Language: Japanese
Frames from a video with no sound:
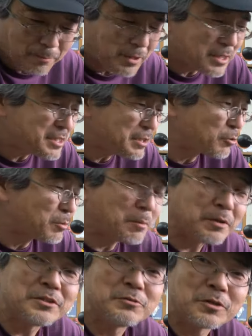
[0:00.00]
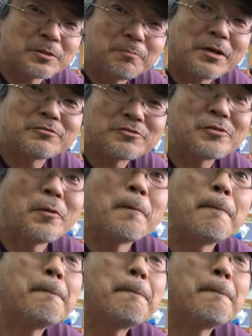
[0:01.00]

ばらしてそのままっていうのがいっぱいあるんですよ。